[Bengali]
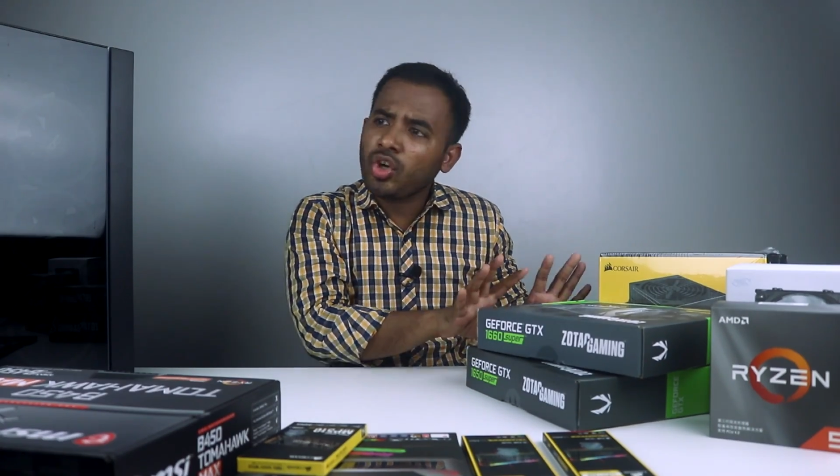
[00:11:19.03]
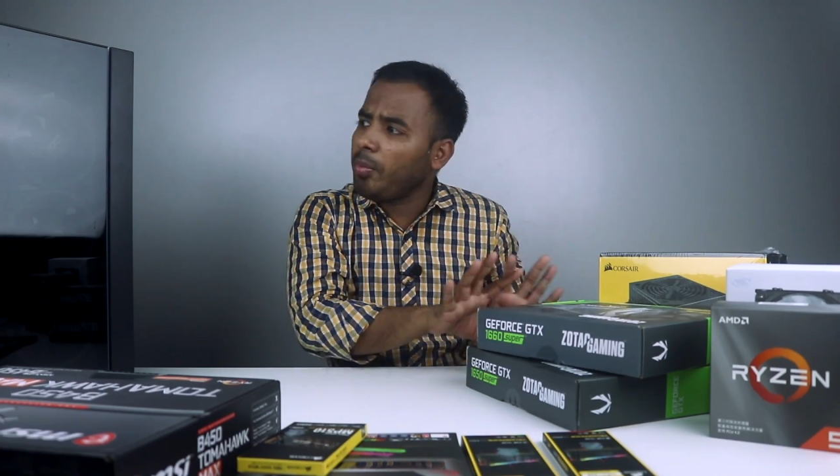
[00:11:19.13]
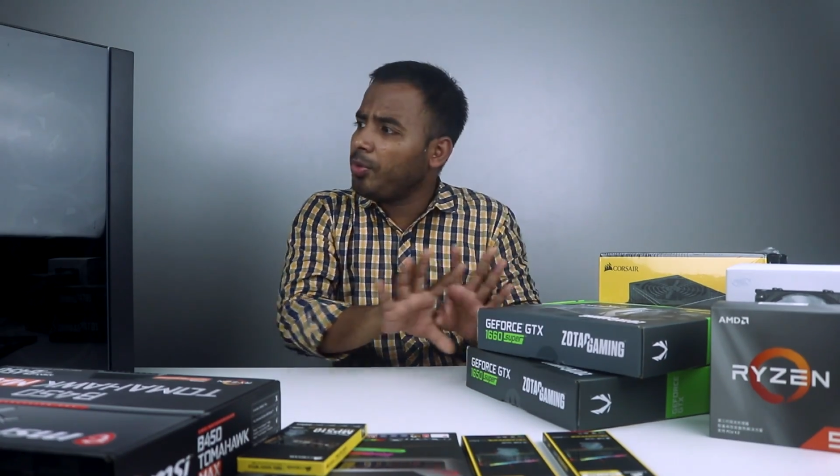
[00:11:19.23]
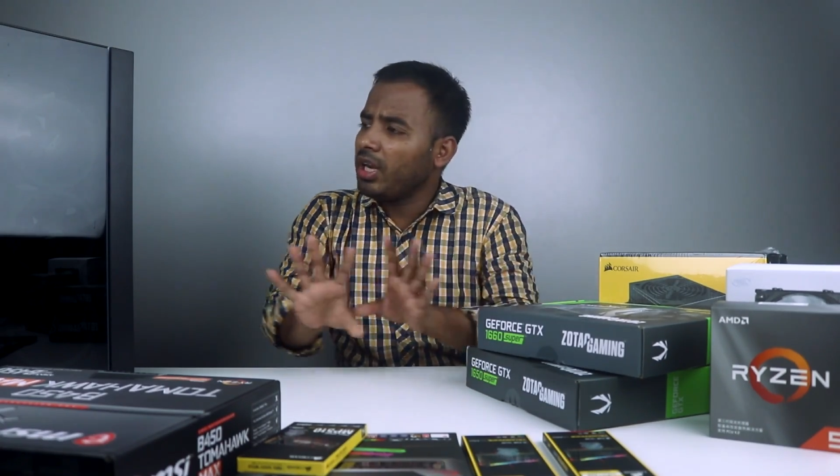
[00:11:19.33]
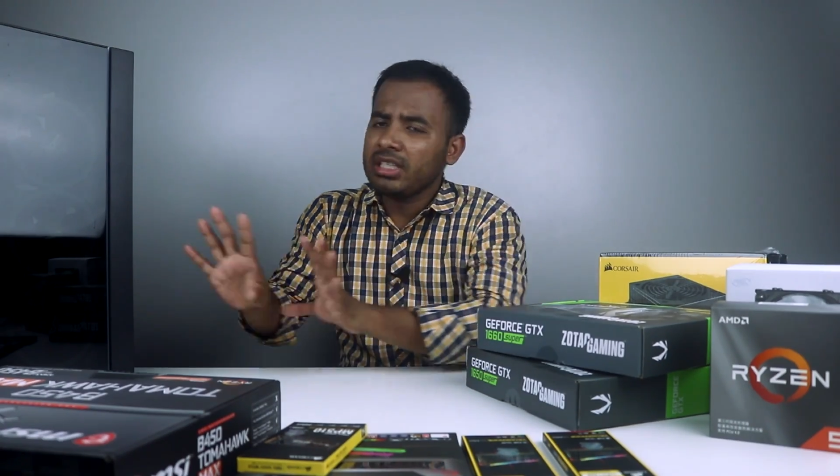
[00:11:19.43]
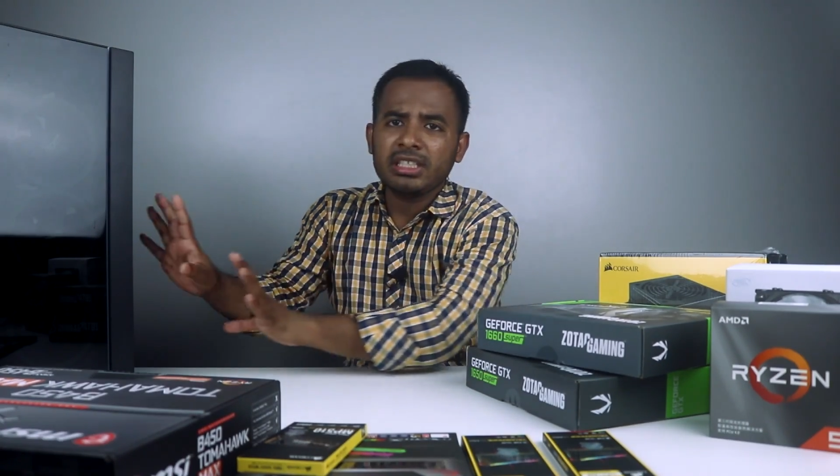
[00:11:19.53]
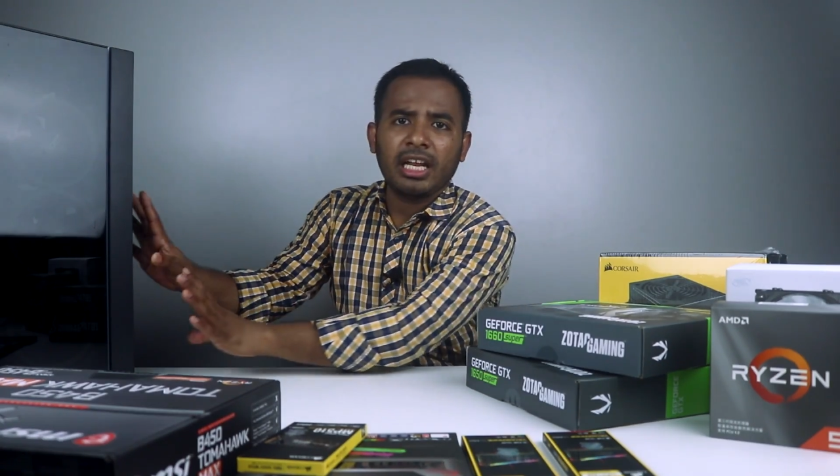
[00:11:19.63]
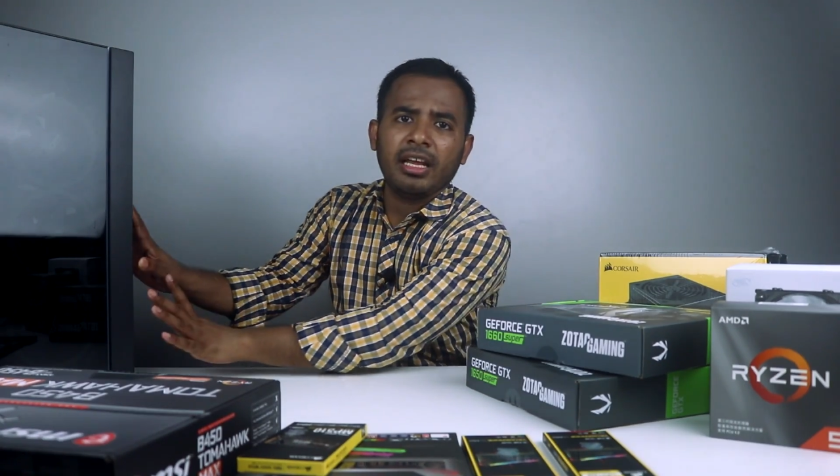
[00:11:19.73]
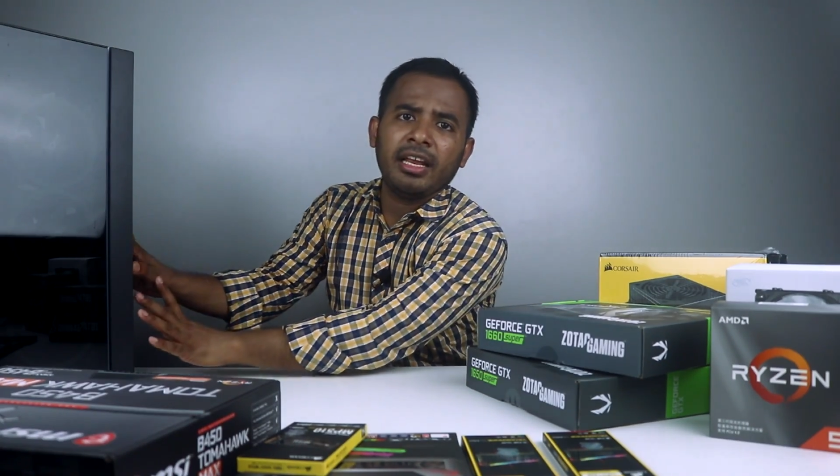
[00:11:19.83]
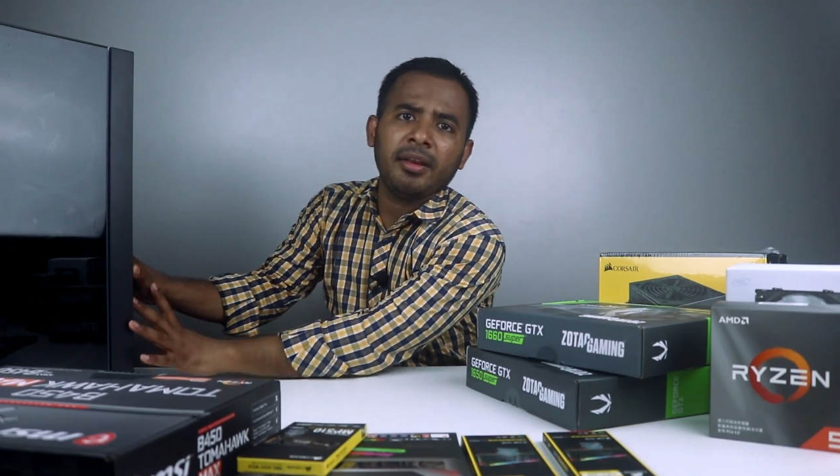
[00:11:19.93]
সবগুলো জিনিস
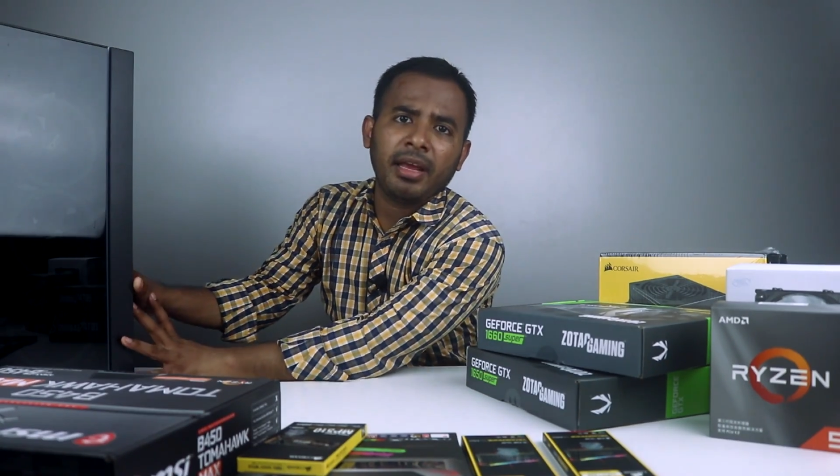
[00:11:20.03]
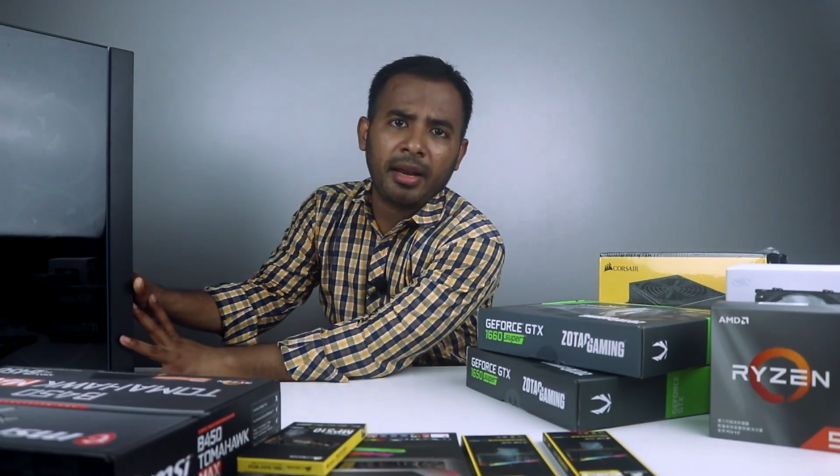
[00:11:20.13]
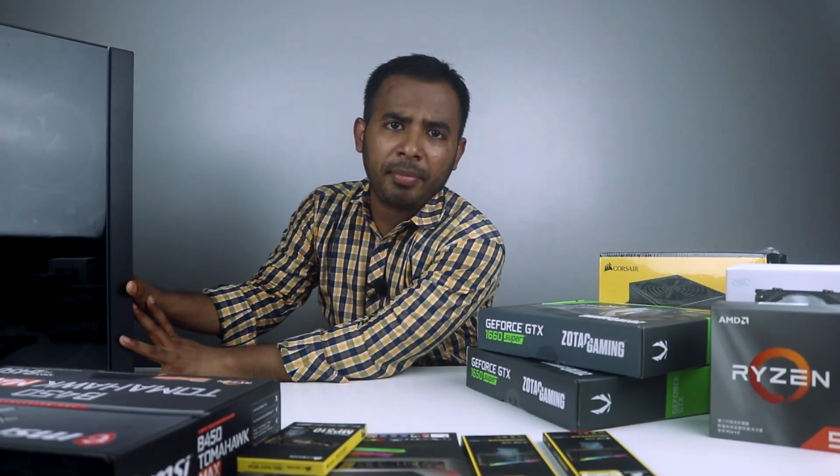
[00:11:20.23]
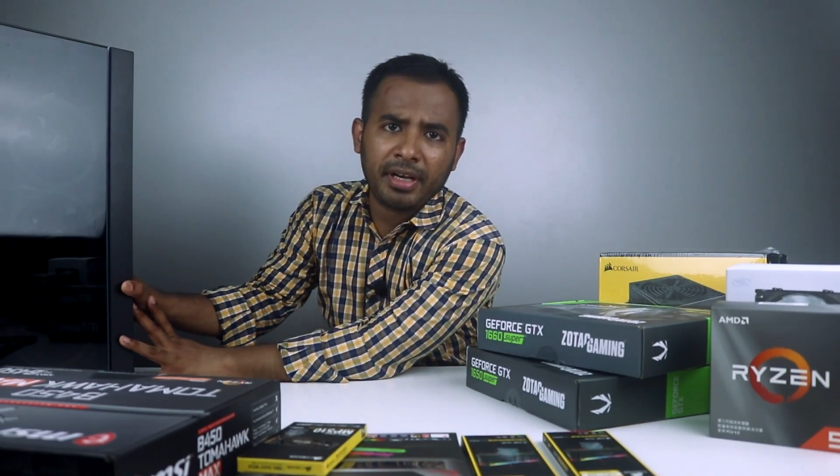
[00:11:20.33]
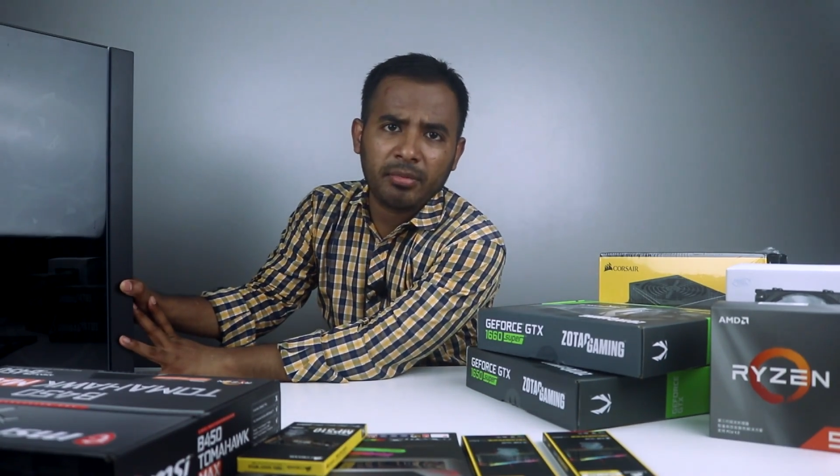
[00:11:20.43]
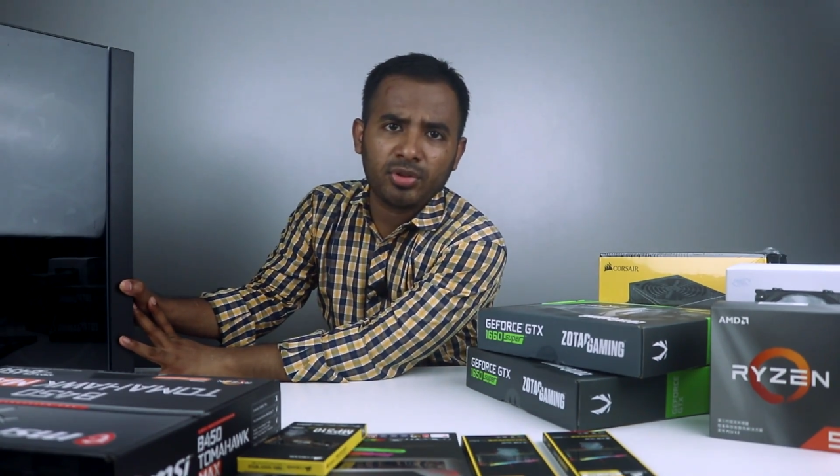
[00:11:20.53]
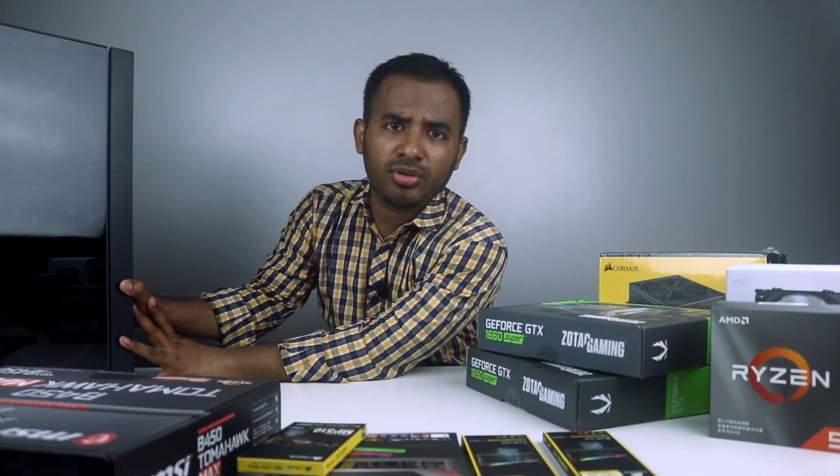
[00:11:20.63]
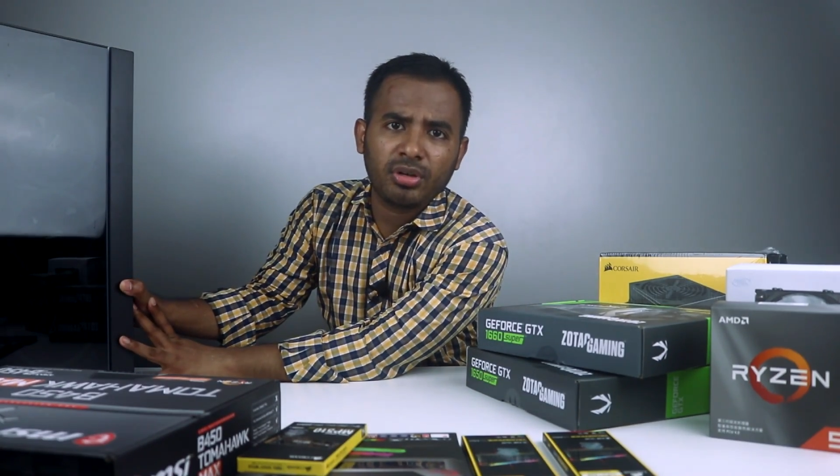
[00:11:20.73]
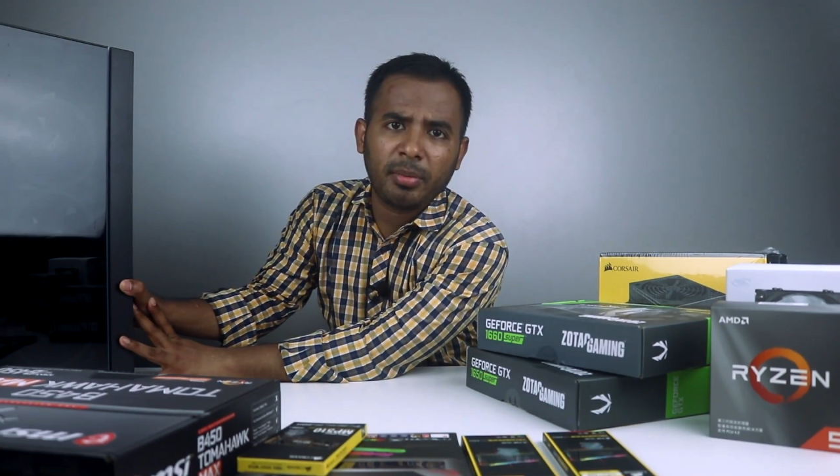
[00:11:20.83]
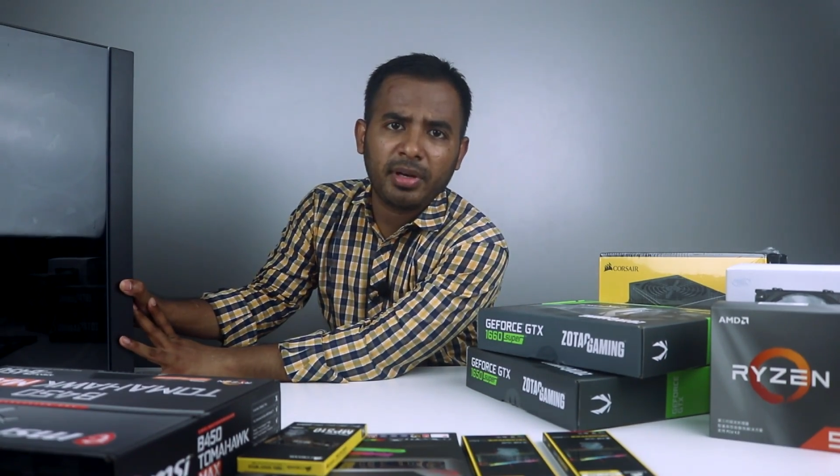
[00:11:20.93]
এয়ার এয়ারপ্যাডের
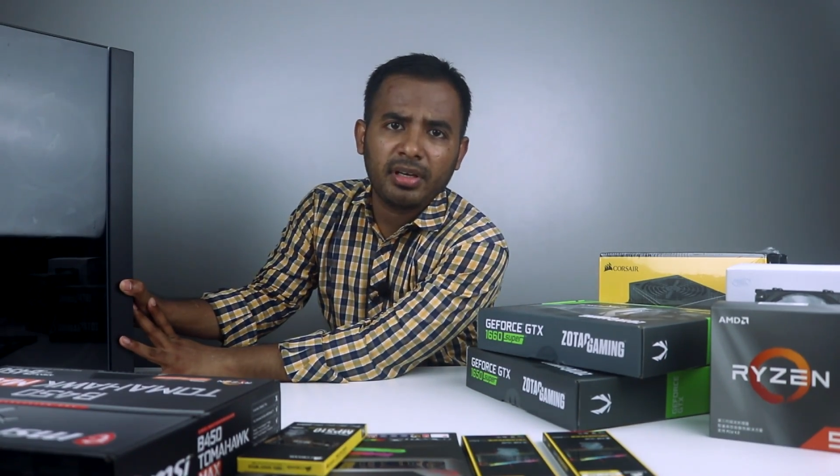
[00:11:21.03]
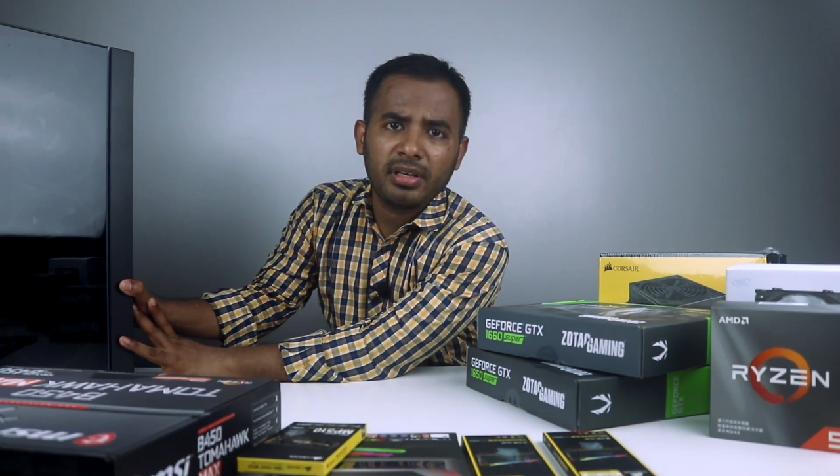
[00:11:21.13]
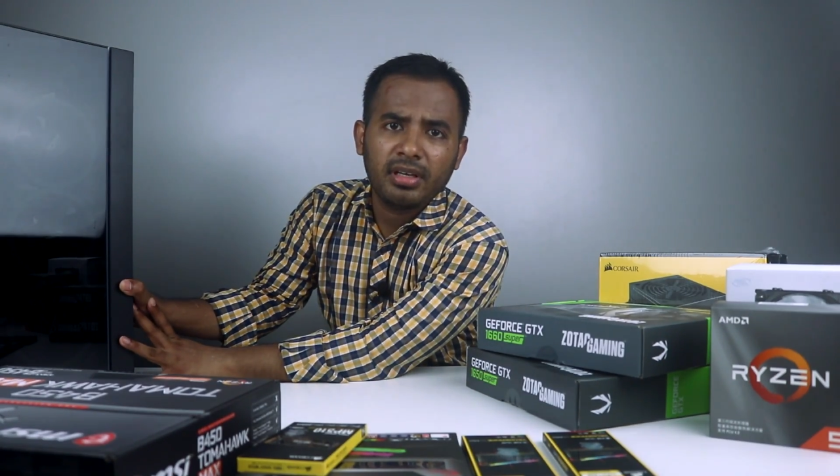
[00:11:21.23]
মধ্যে ঢুকাবেন